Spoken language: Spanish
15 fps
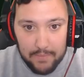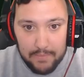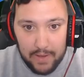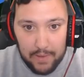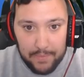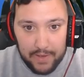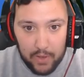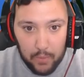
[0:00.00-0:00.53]
venga,
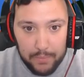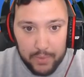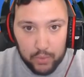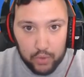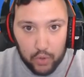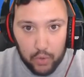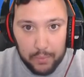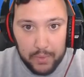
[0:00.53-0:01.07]
venga, un
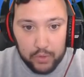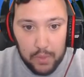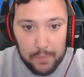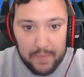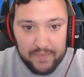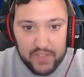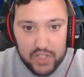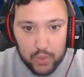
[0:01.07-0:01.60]
minuto, un minuto y
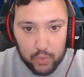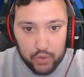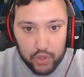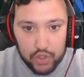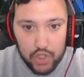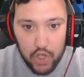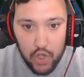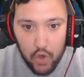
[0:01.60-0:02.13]
20 segundos
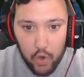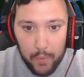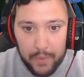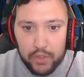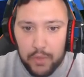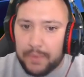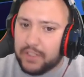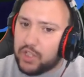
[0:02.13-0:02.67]
Un
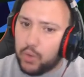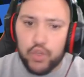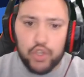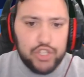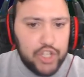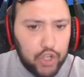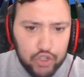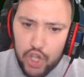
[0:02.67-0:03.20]
minuto y 20 segundos,
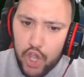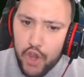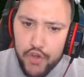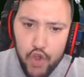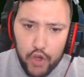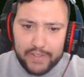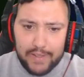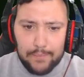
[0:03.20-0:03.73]
chicos
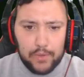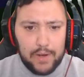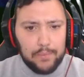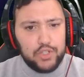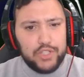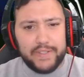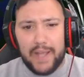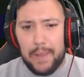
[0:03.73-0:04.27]
No quitamos la
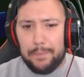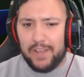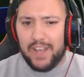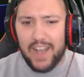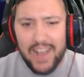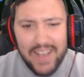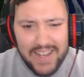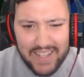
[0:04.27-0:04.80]
música épica,
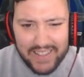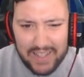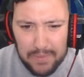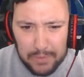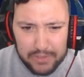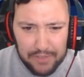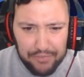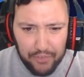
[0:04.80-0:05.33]
la
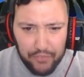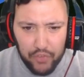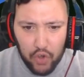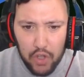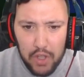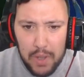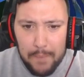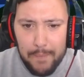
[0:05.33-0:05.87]
tenemos de fondo
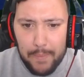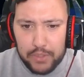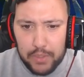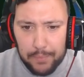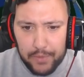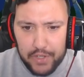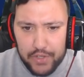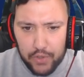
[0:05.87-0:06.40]
Vamos a
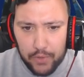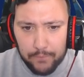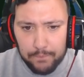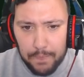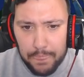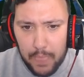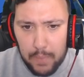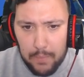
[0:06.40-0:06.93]
por ello
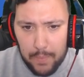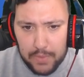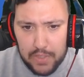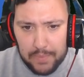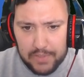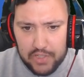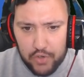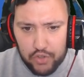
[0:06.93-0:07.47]
Vamos a
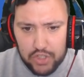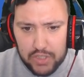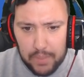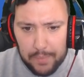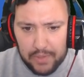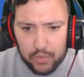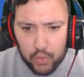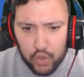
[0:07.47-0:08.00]
pasarnos este
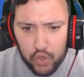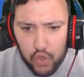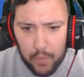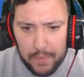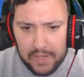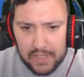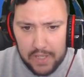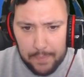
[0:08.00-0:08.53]
parkour lo
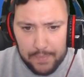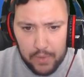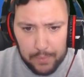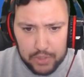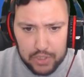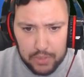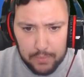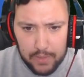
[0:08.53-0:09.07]
más rápido
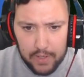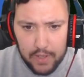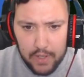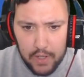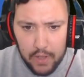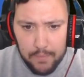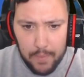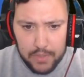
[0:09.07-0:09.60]
posible
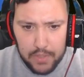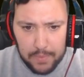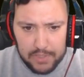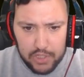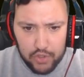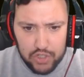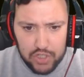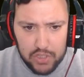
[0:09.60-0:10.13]
Vamos a
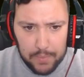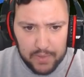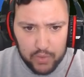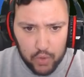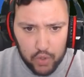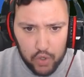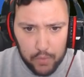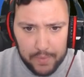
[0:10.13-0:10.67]
pasarnos este
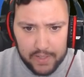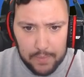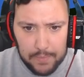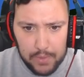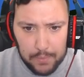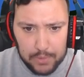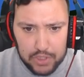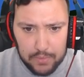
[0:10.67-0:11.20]
parkour lo más
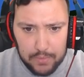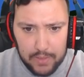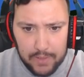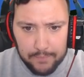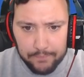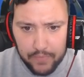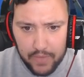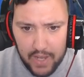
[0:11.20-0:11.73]
rápido posible
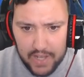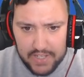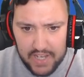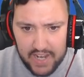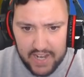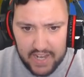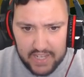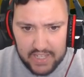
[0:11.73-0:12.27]
A
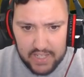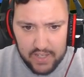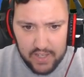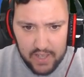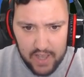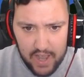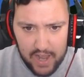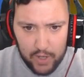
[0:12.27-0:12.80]
llegar aquí,
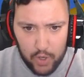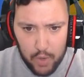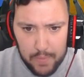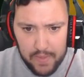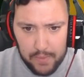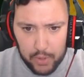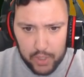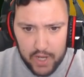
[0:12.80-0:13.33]
a la goma
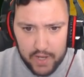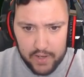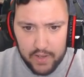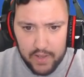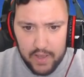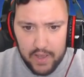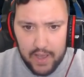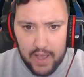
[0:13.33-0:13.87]
de borrar
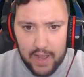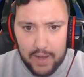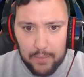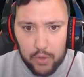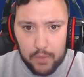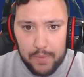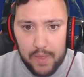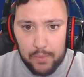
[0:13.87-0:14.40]
A la
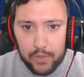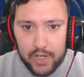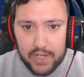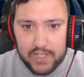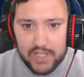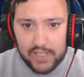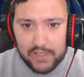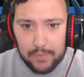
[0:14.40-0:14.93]
goma de borrar,
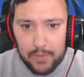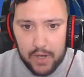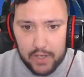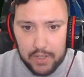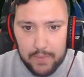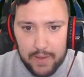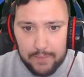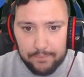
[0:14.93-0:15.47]
saltamos
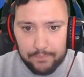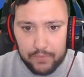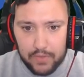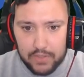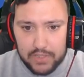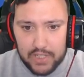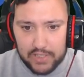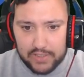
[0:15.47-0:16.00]
arriba
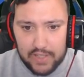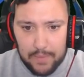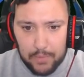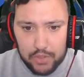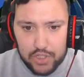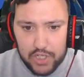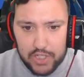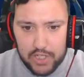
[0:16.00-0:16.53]

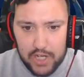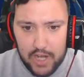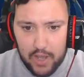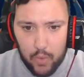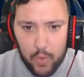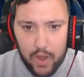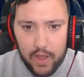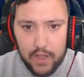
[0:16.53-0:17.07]
Saltamos en el
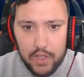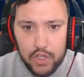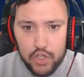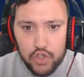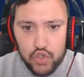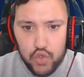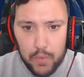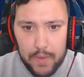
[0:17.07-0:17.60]
agua
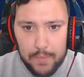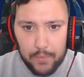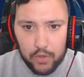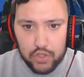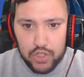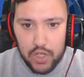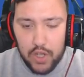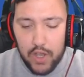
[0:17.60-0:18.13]

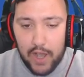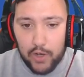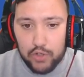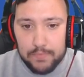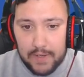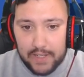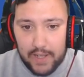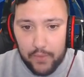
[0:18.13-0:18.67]
Subimos a los
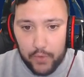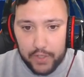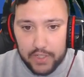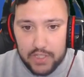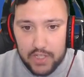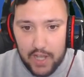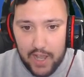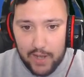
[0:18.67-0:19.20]

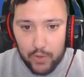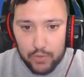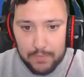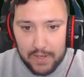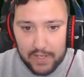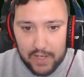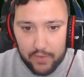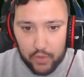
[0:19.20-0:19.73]
marcadores A los
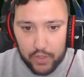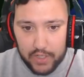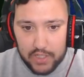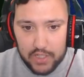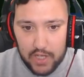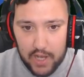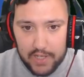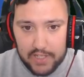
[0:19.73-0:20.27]

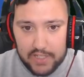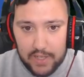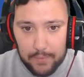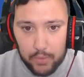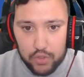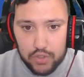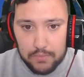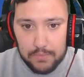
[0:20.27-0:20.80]
marcadores, ahí
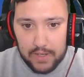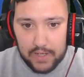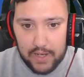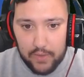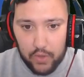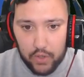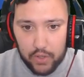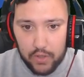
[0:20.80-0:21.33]
estamos
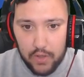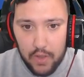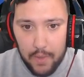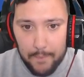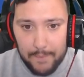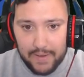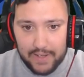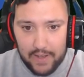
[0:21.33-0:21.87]
Marcador,
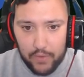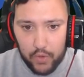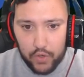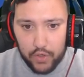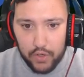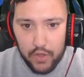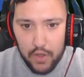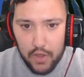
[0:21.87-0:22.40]
marcador,
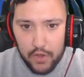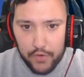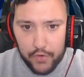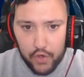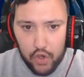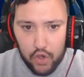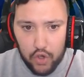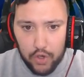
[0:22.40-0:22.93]

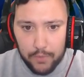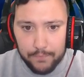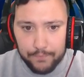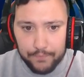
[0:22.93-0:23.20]
rojo